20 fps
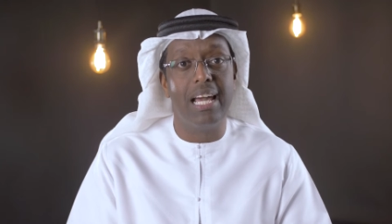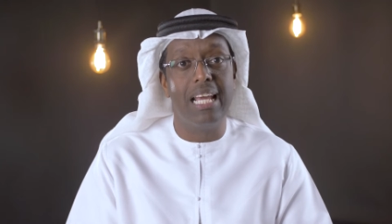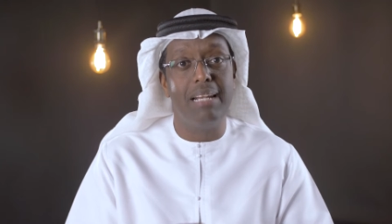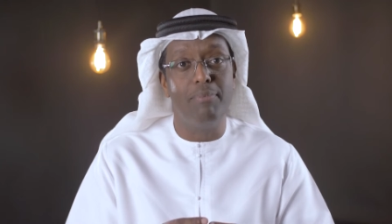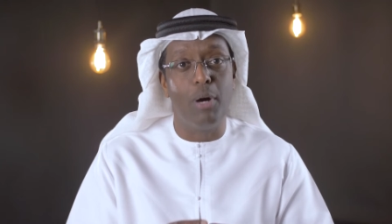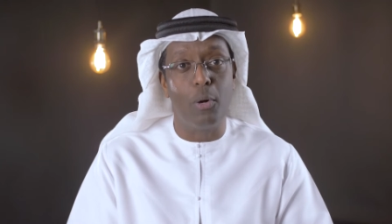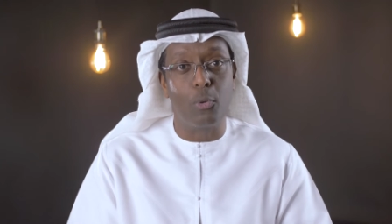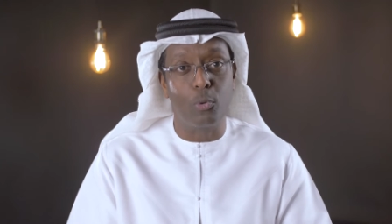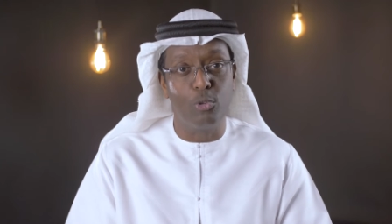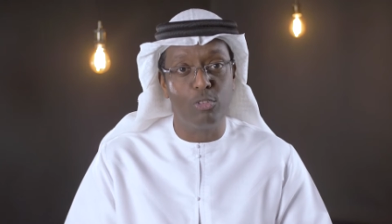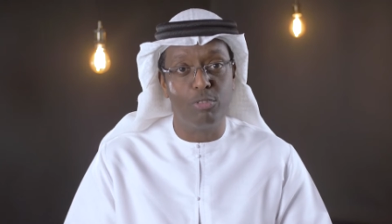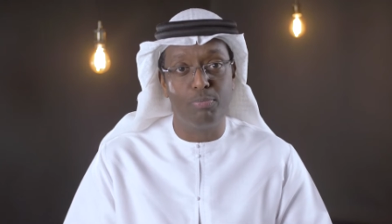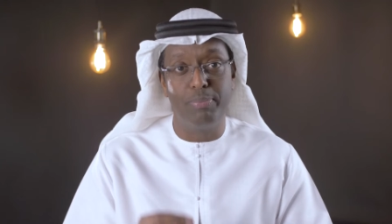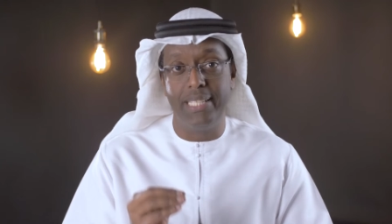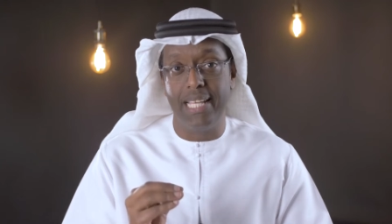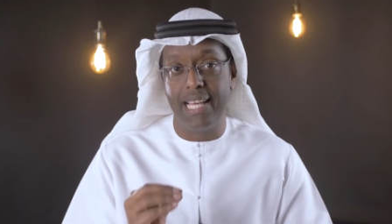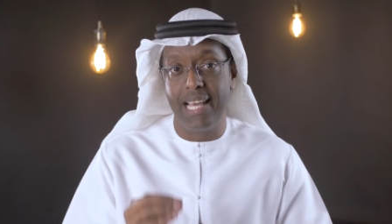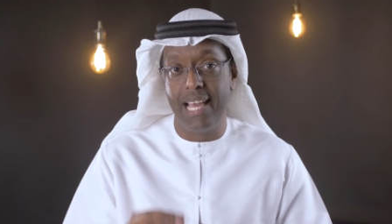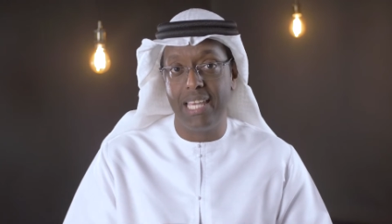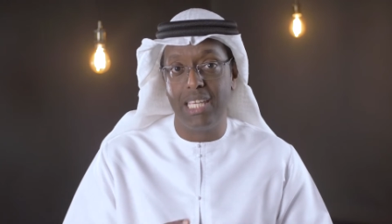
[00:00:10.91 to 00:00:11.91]
المعروف
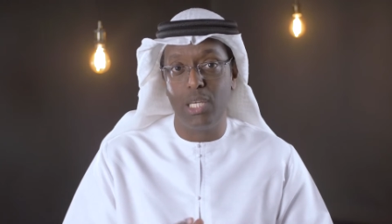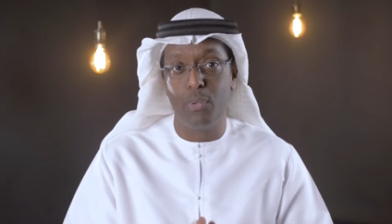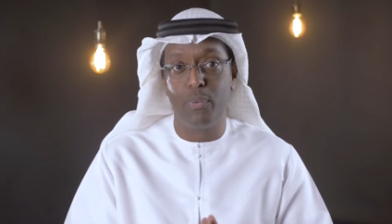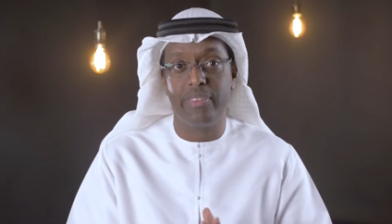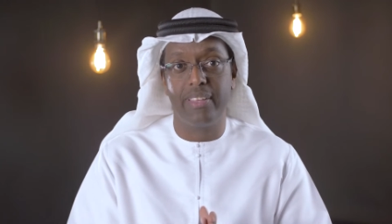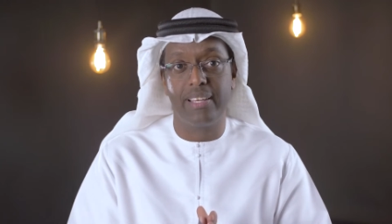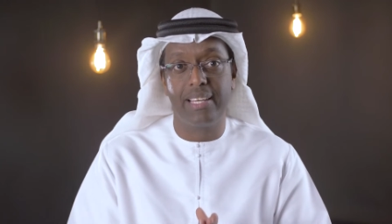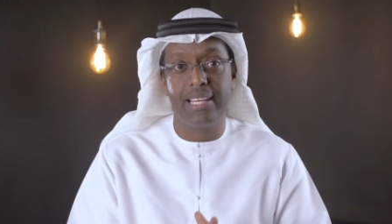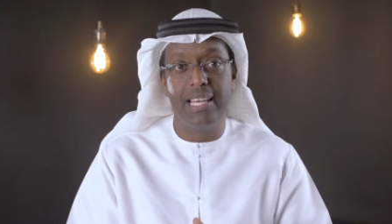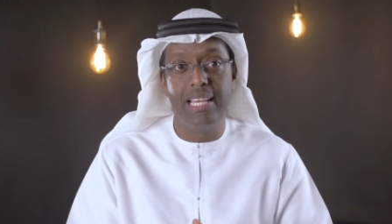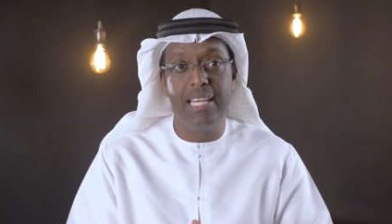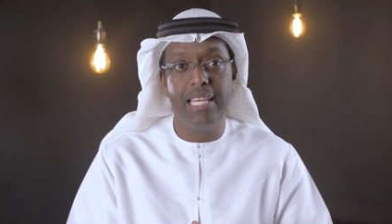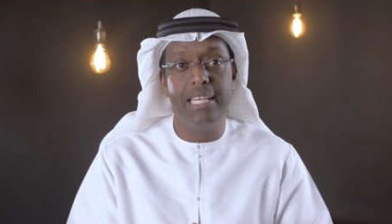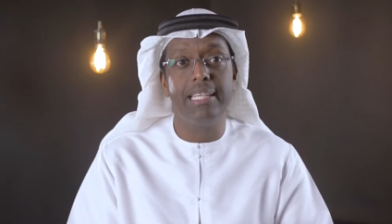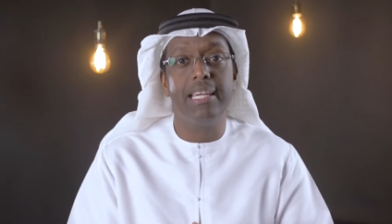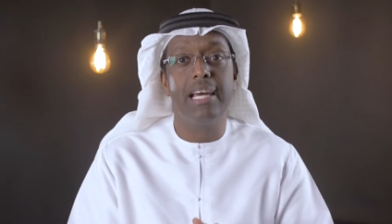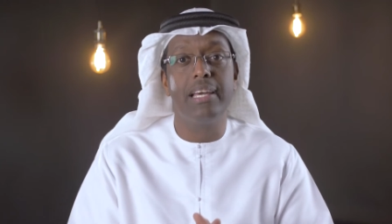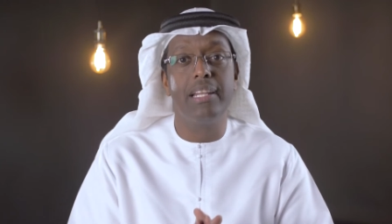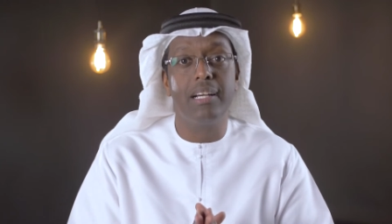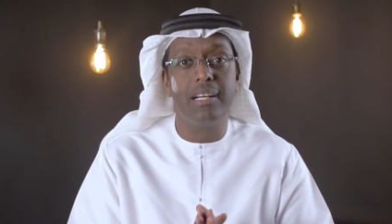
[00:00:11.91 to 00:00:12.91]
بدهائه وذكائه
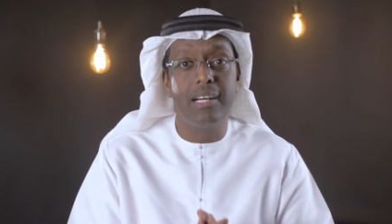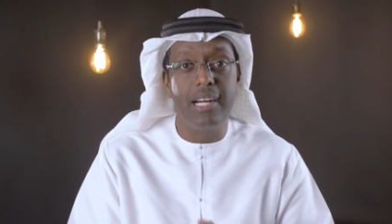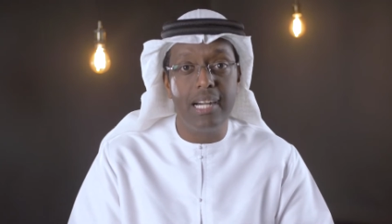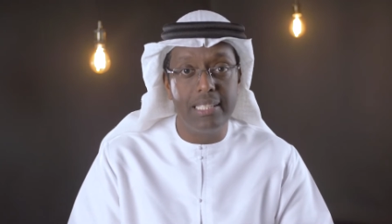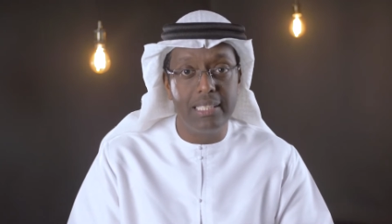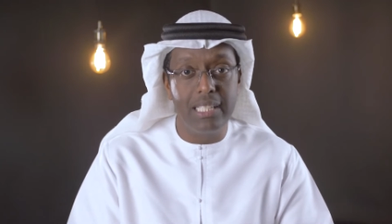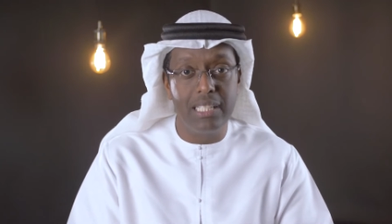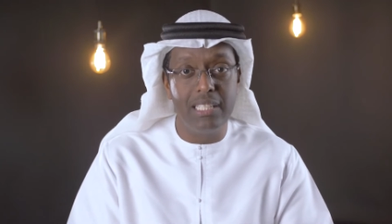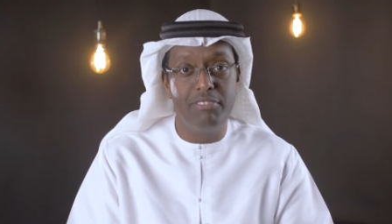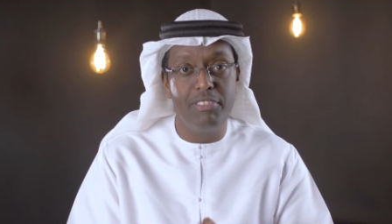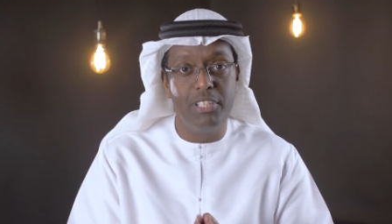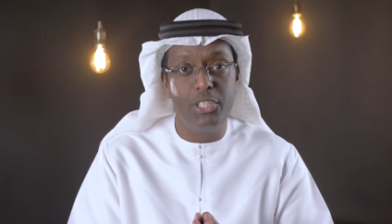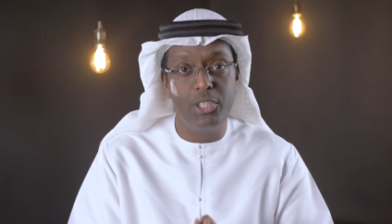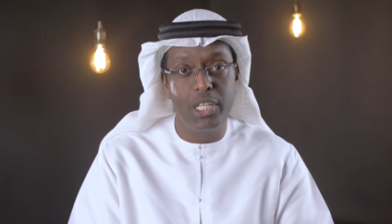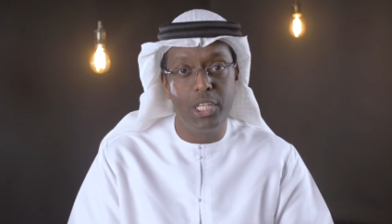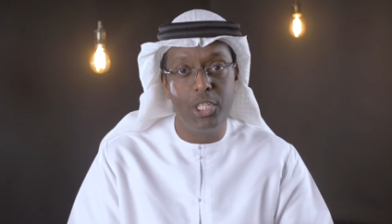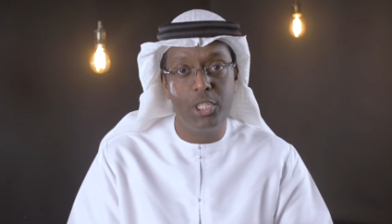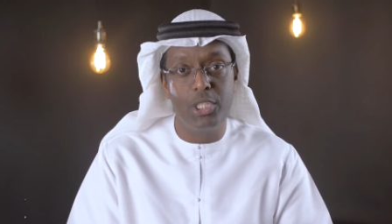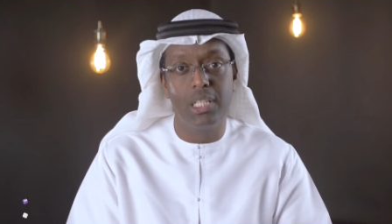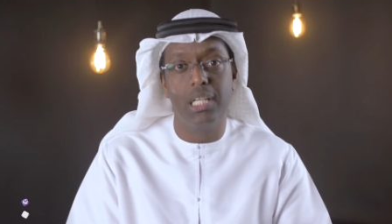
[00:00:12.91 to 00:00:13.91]
كان قائدا في
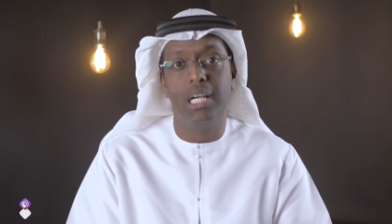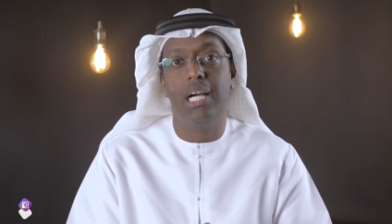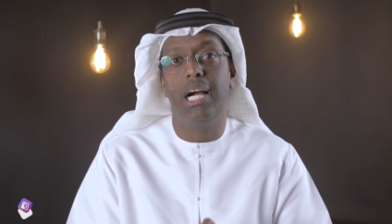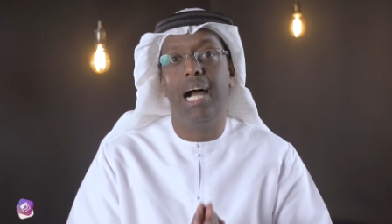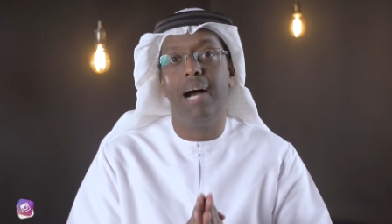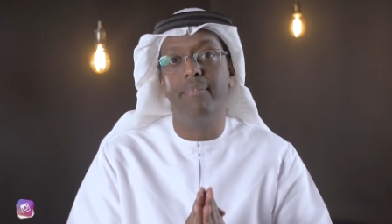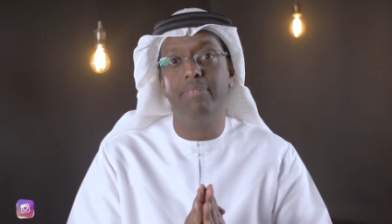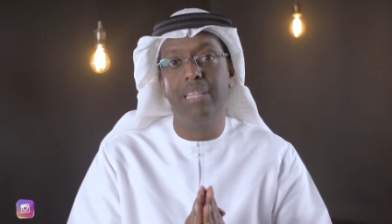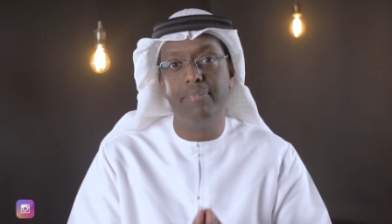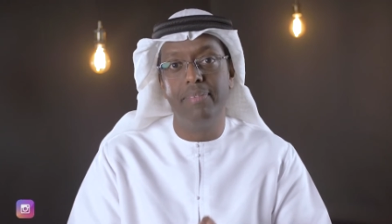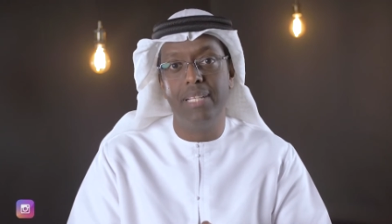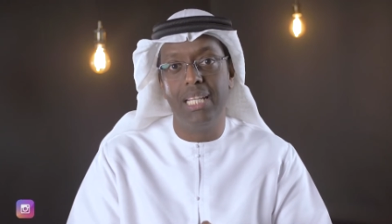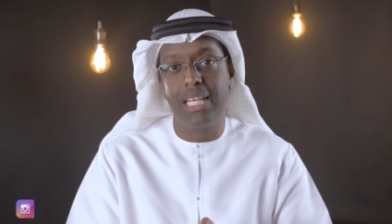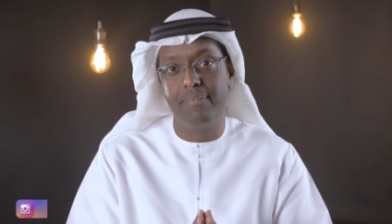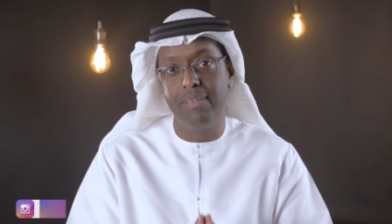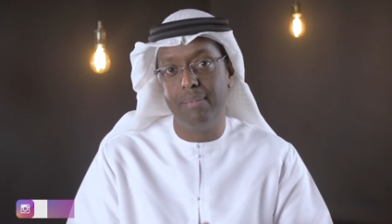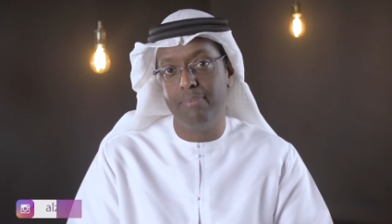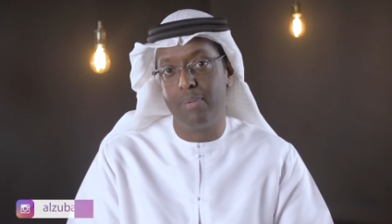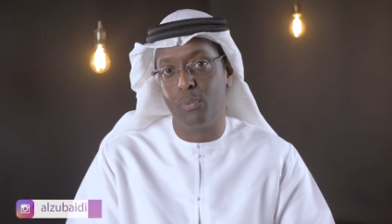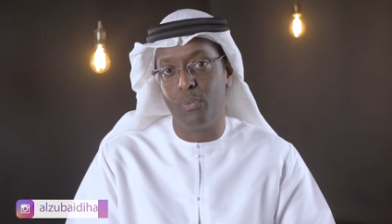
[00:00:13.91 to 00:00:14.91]
جيش عبد الملك
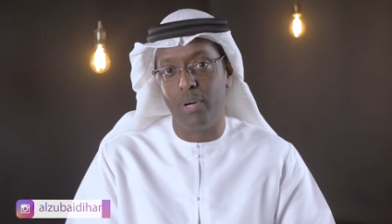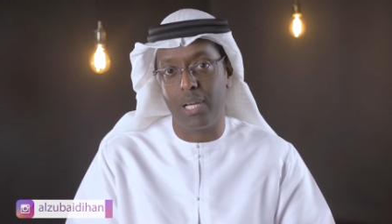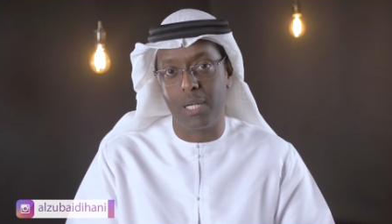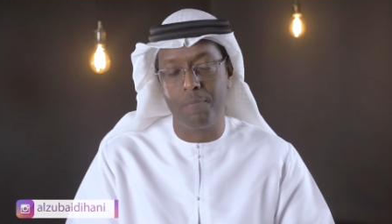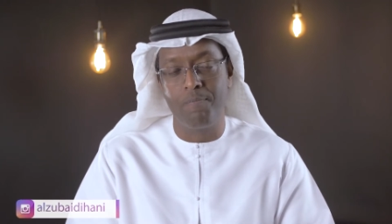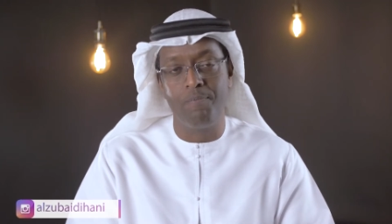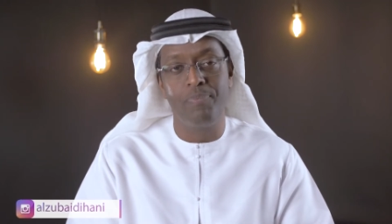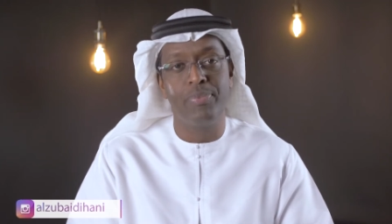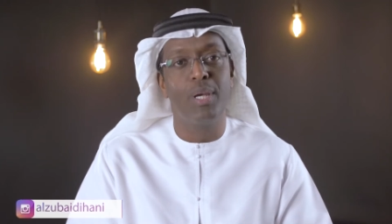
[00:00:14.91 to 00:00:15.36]
بن مروان